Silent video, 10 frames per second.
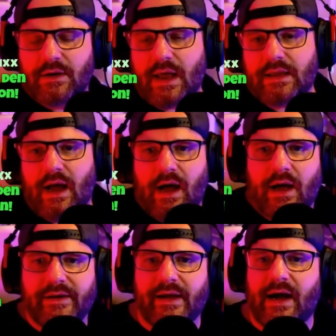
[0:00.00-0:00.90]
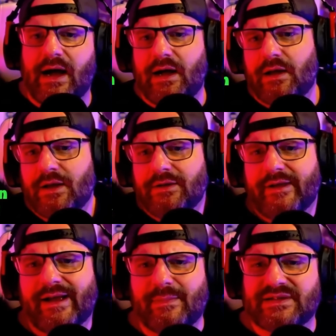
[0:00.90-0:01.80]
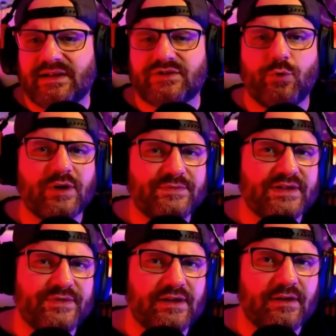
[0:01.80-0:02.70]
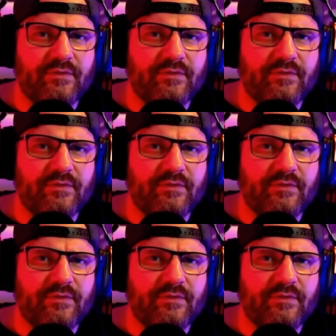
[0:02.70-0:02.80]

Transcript: Naja, ja, da gab es ganz kurz was wegen,